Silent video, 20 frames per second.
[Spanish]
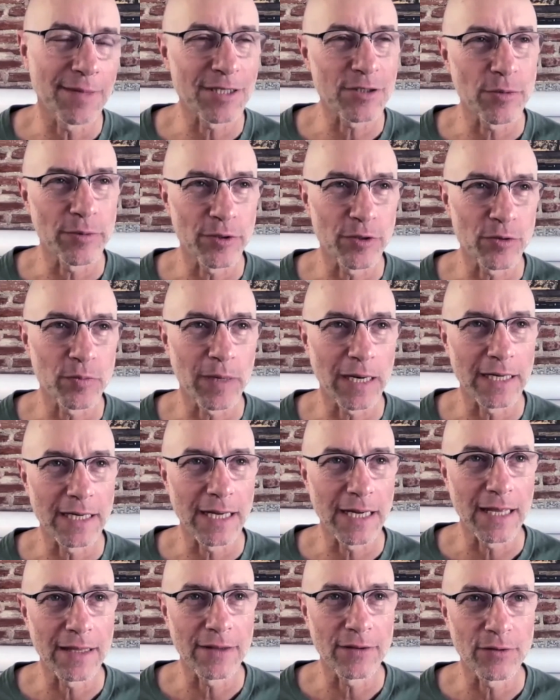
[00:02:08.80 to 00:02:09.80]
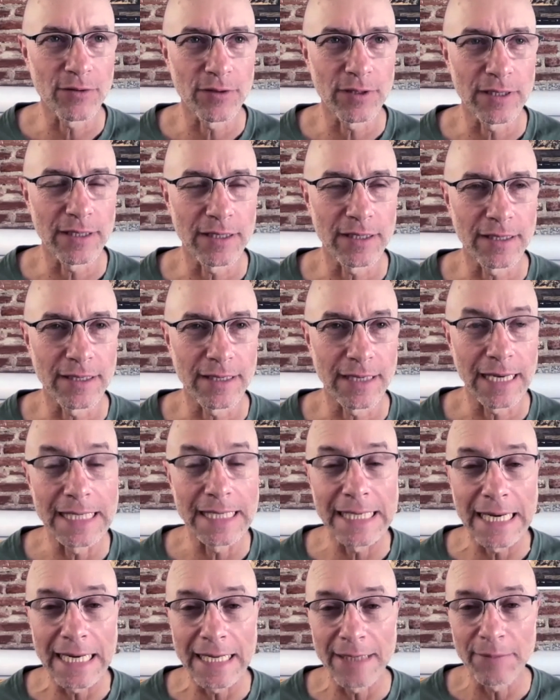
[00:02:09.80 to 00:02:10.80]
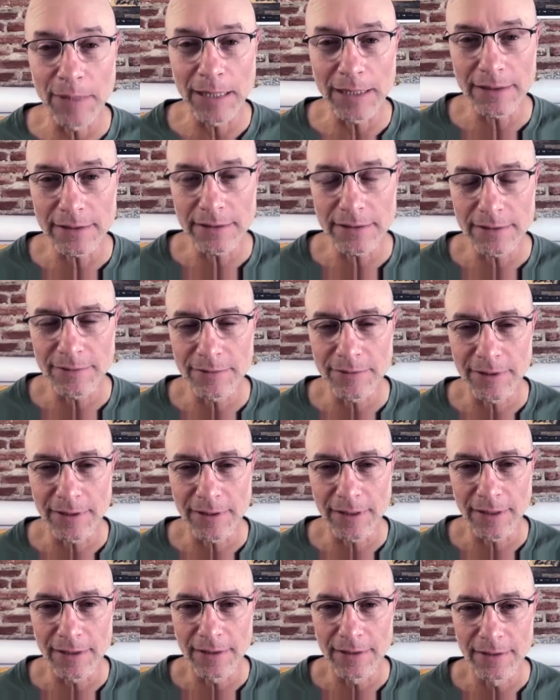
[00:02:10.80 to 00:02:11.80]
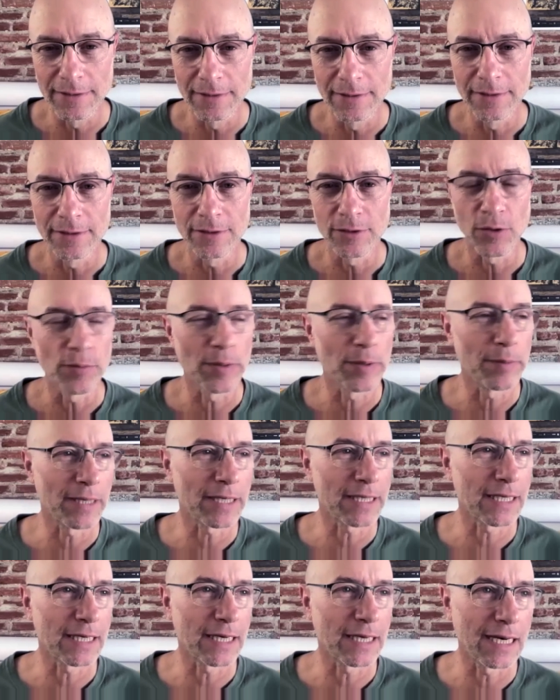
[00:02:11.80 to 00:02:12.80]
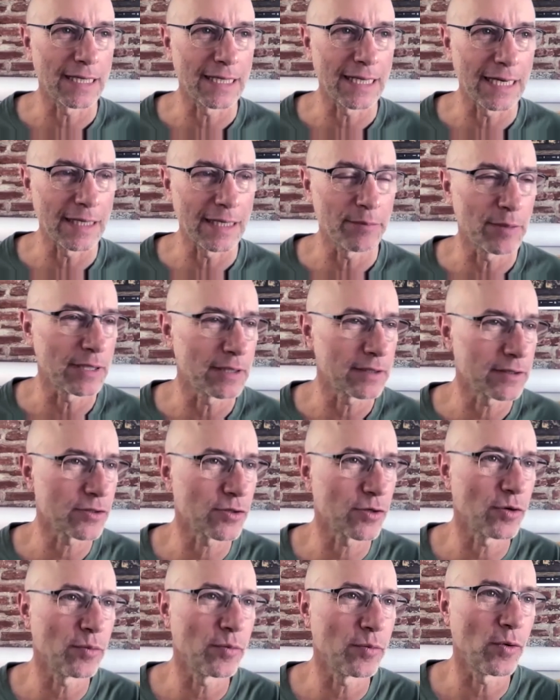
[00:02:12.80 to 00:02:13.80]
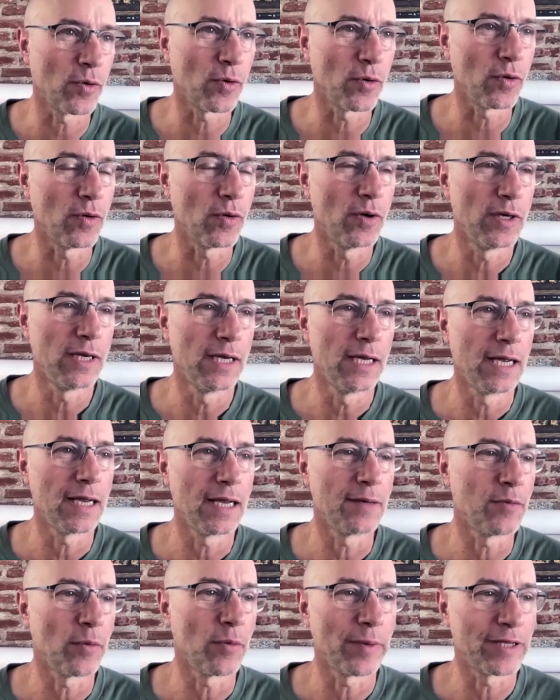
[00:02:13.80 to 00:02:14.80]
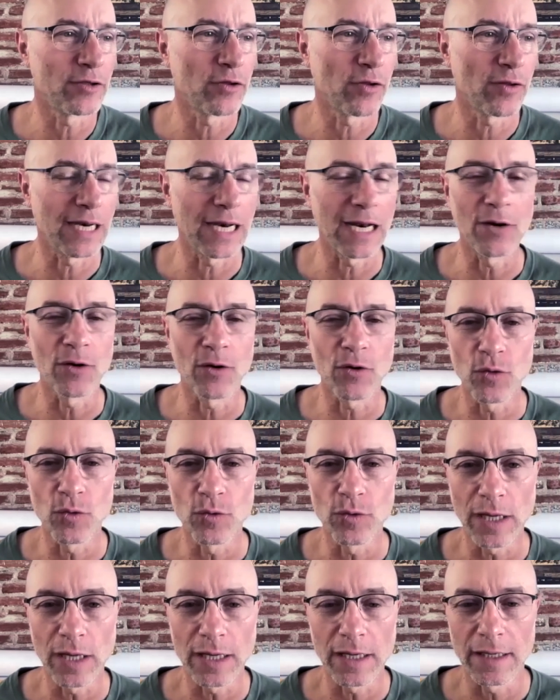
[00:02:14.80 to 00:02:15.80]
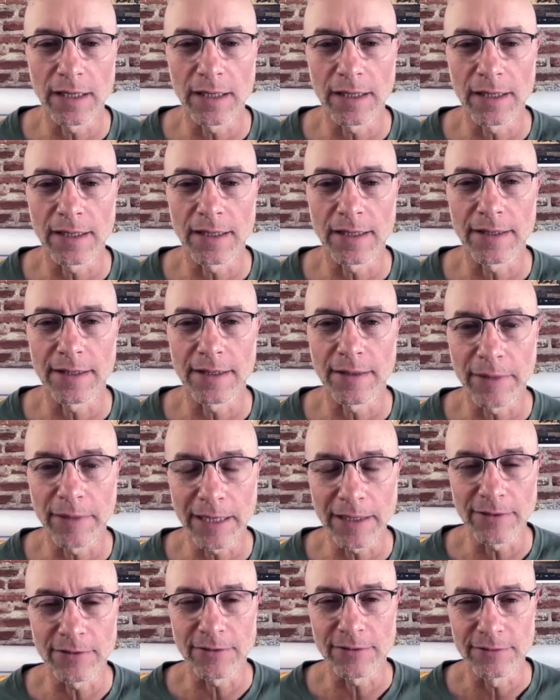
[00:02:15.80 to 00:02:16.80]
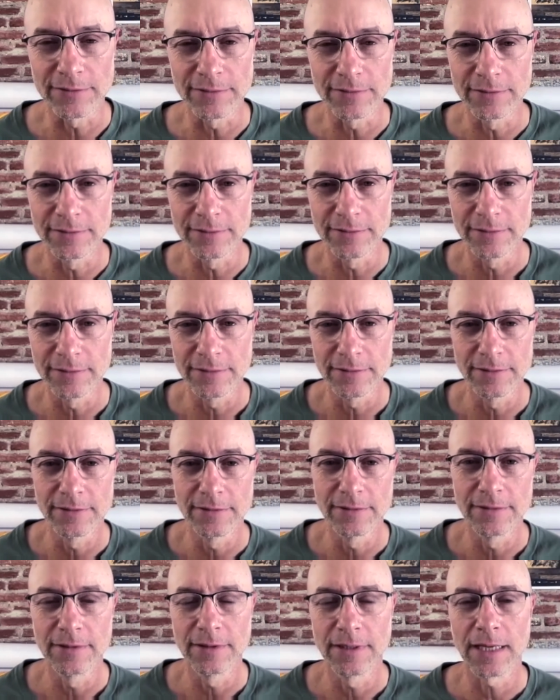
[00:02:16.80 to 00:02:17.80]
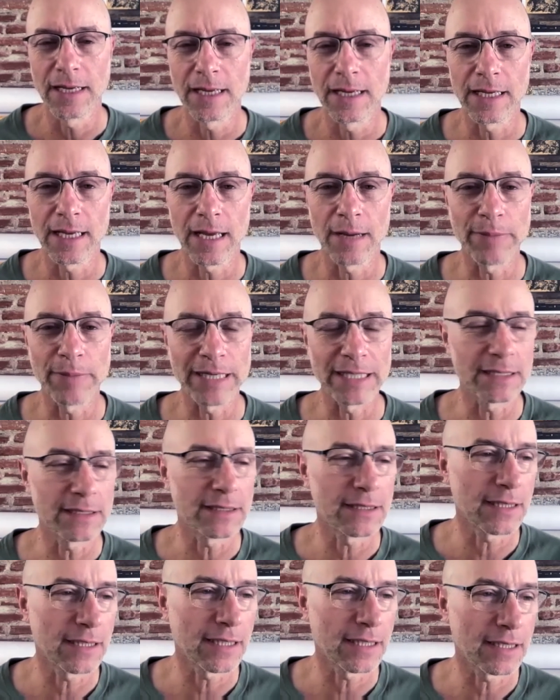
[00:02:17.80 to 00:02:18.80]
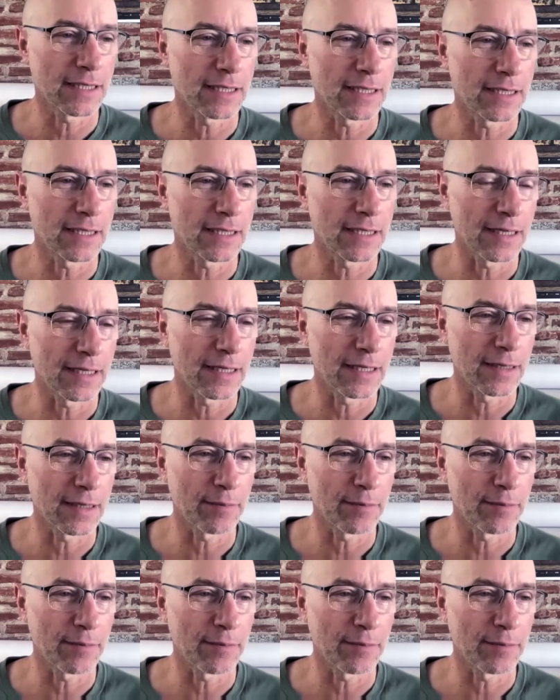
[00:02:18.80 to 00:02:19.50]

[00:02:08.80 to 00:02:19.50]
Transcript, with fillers: ya más o menos planeado eh, el clímax, ¿verdad? Yo me imaginé el clímax como el momento de la locura de Veno. Eh, aparece en la,